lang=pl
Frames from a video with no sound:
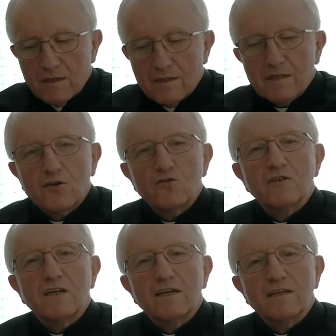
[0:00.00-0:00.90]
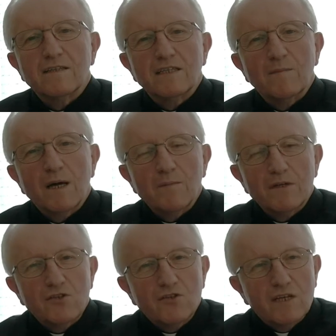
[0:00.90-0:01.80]
tylko, że nie
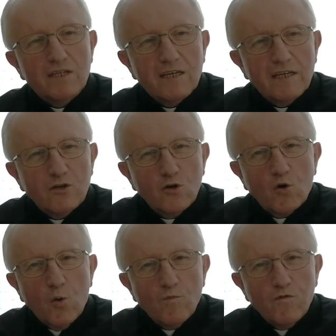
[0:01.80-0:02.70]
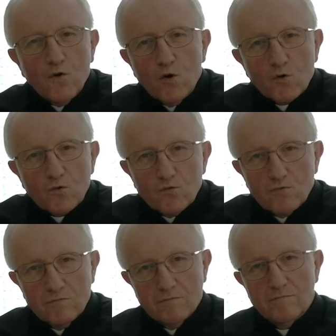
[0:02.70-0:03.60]
mamy dzisiaj takiego komfortu.
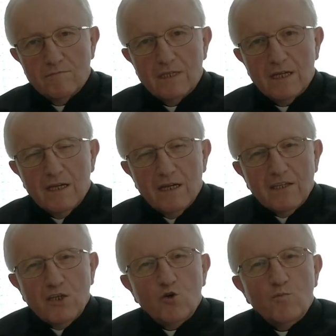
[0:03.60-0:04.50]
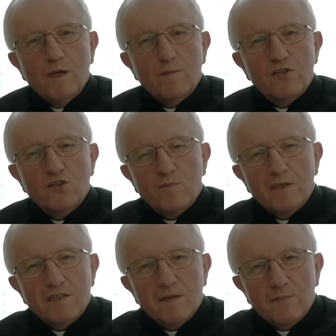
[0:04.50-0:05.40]
Nie umiemy
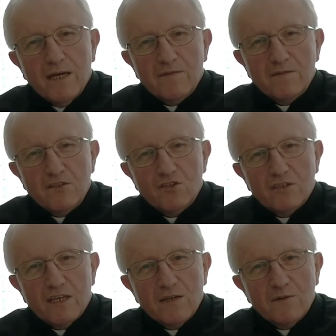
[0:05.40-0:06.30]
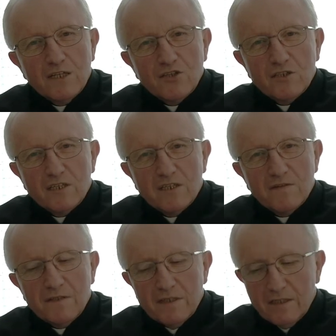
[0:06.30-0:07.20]
sobie zapewnić tej właśnie
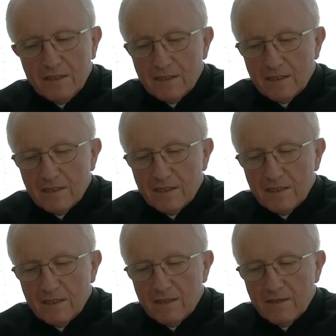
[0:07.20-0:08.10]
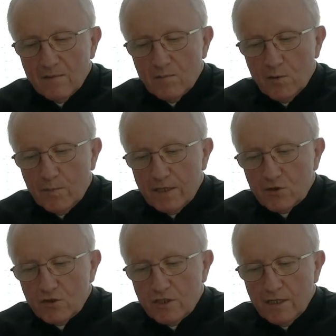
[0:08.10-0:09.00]
chwili.
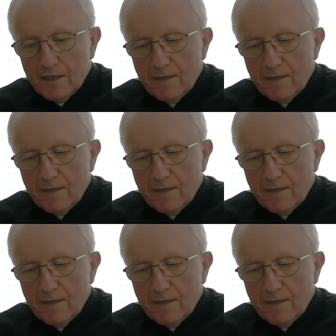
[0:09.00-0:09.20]
Popatrzcie,